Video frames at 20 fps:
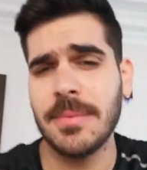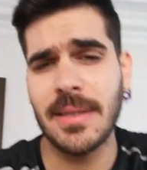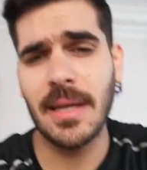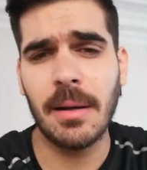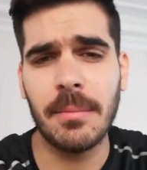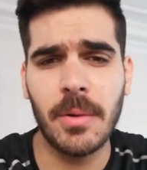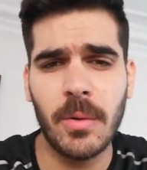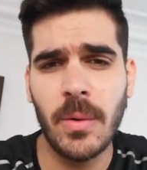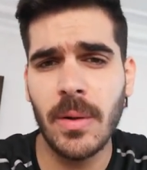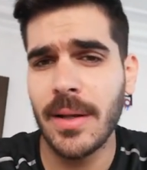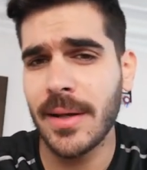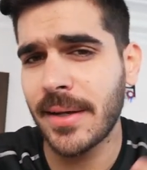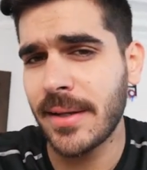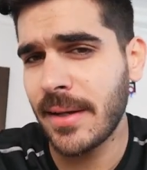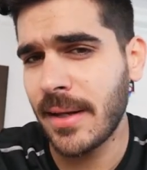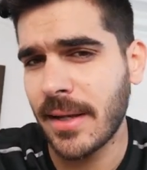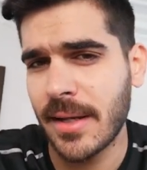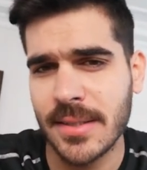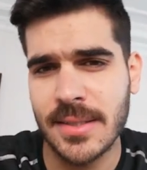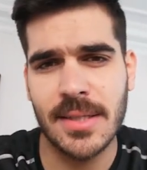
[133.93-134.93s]
يتعامل
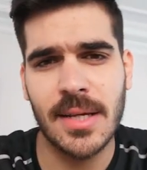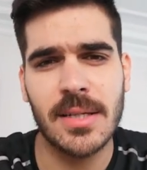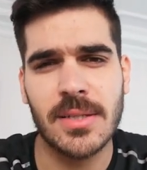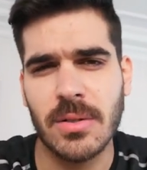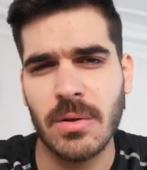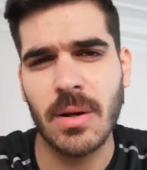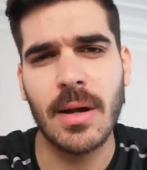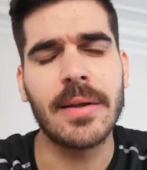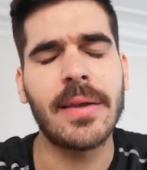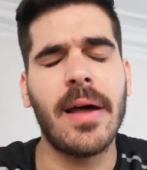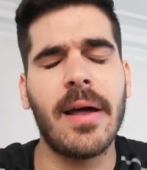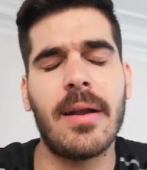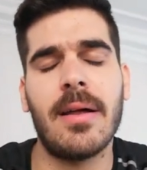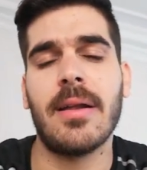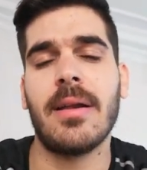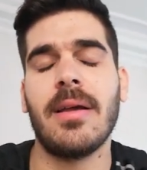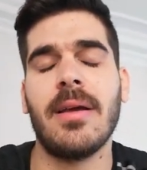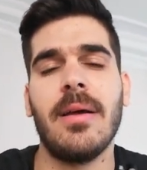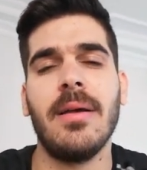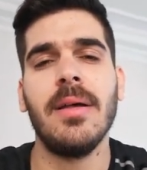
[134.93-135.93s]
وياك على اساس سعرات
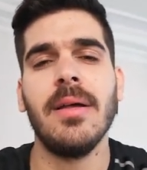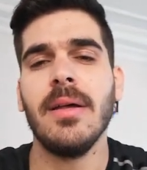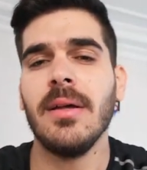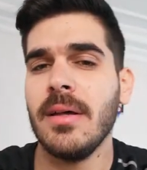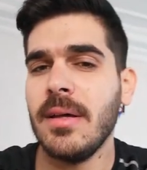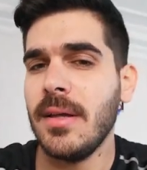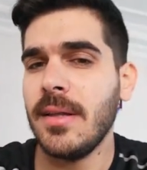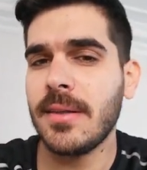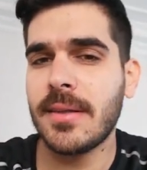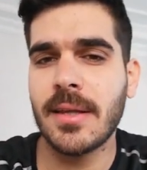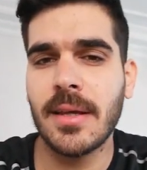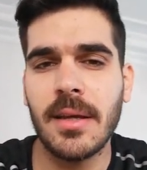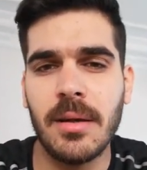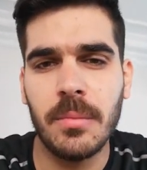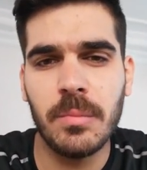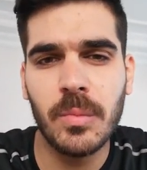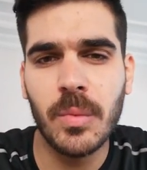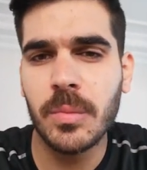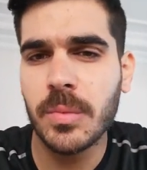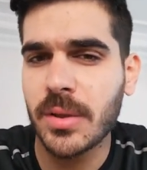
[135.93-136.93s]
حراريه
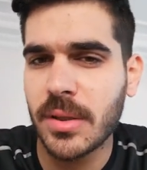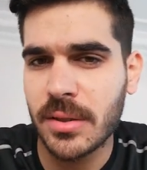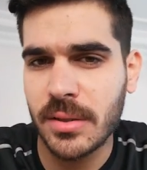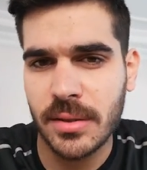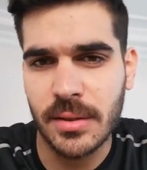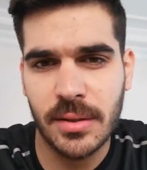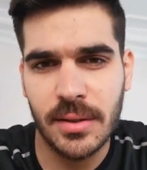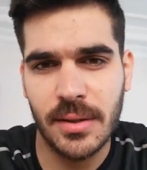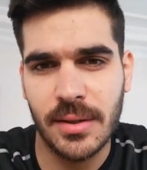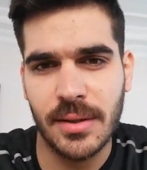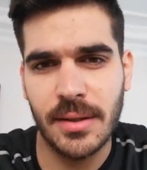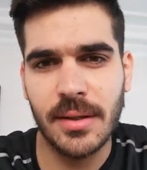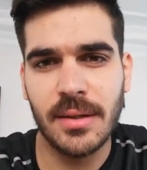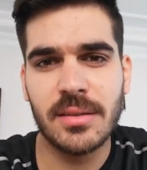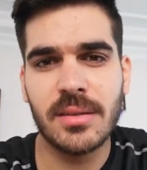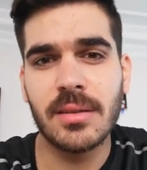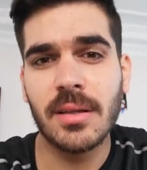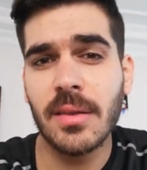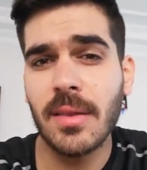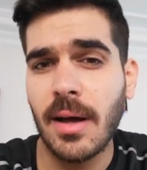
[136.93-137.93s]
انت ممكن
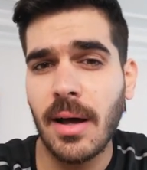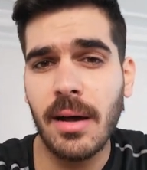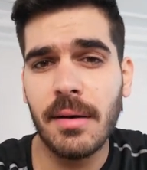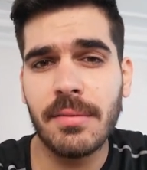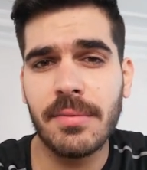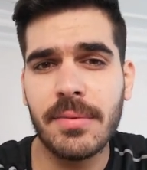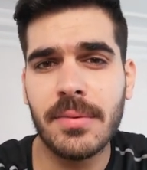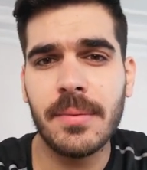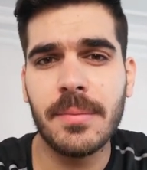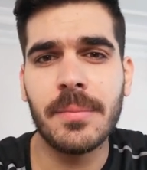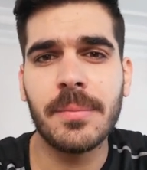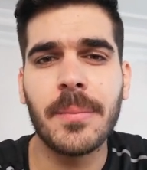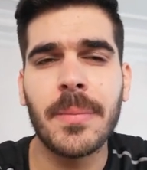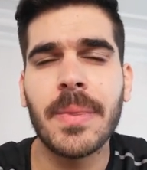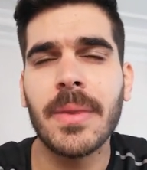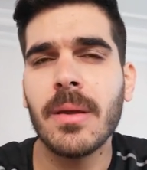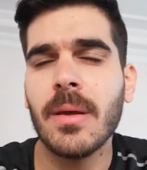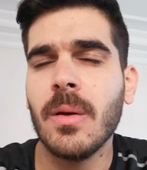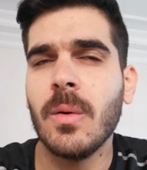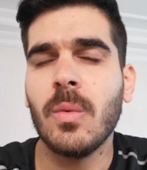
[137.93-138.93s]
آه، تضعف
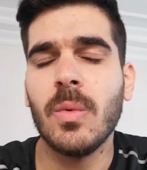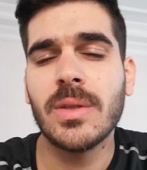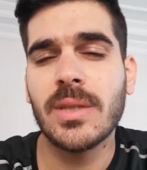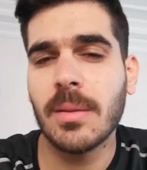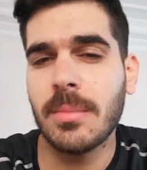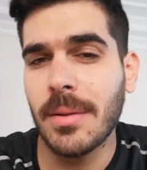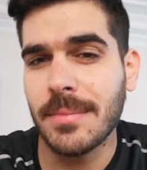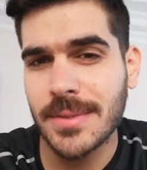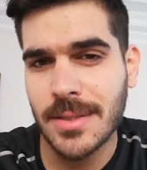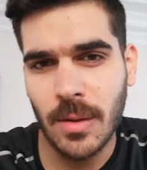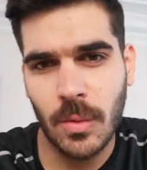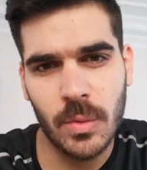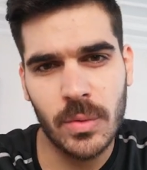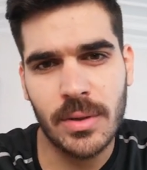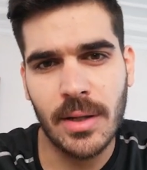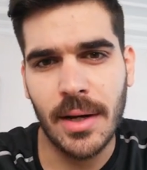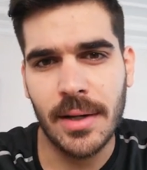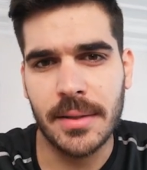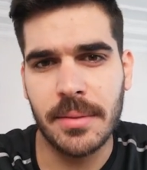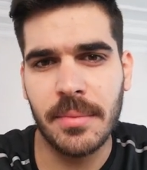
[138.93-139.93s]
وانت ما
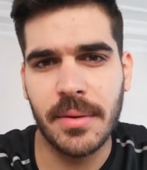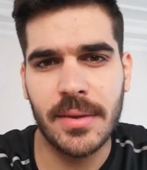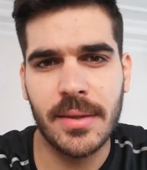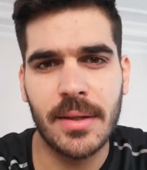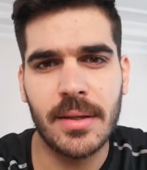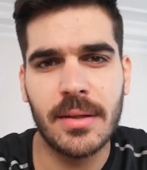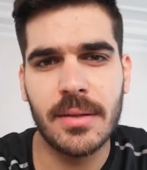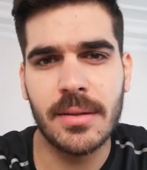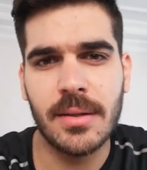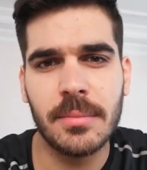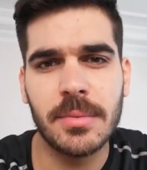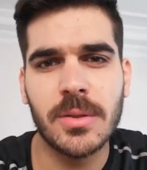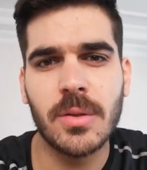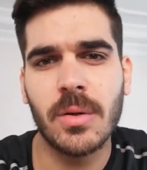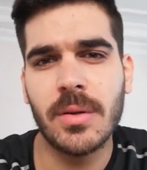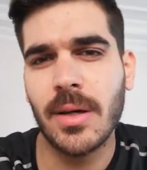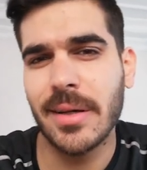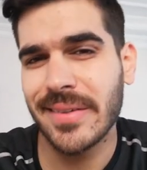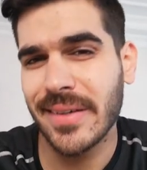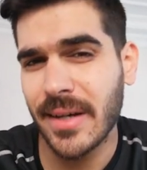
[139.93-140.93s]
مسوي دايت مثلا انت
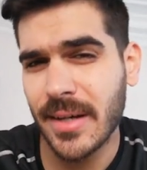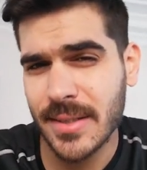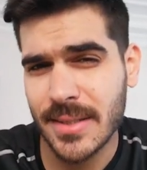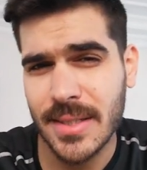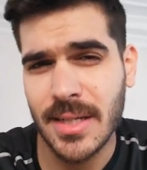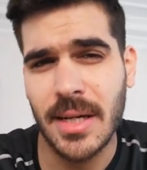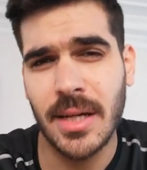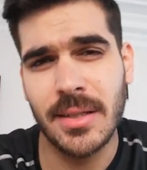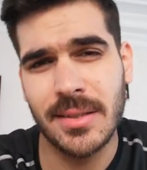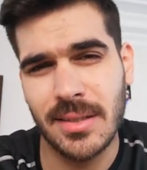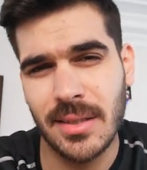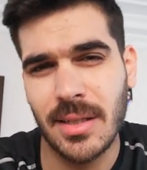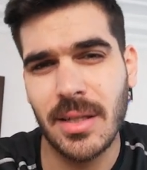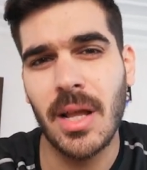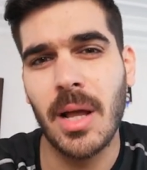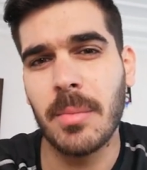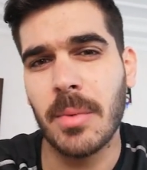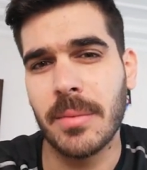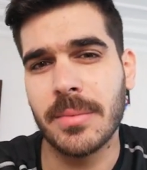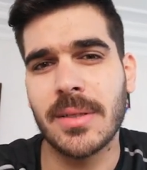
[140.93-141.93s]
مسوي دايت غير صحي
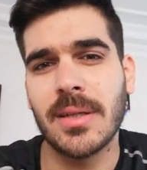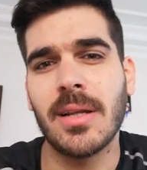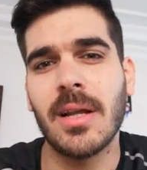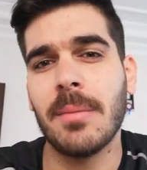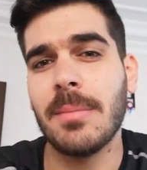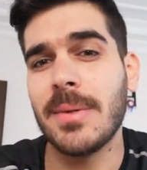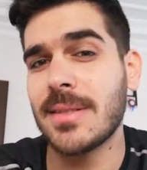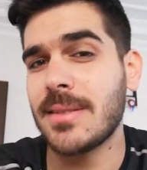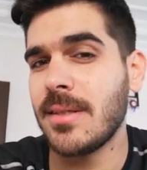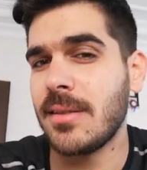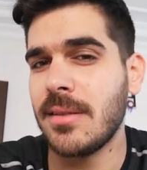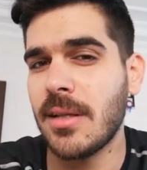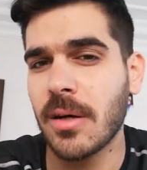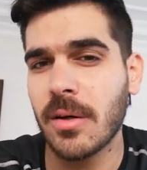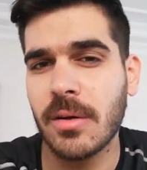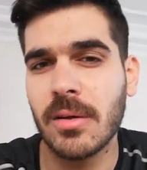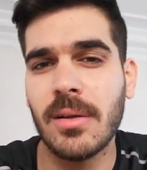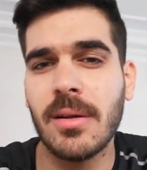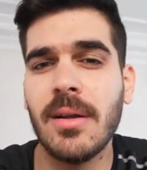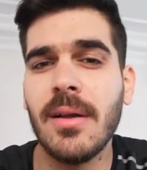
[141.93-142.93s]
تقلاه ما تقلاه بس
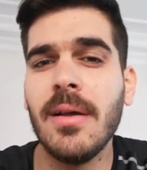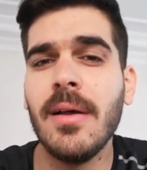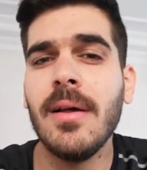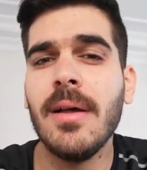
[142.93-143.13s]
تدخل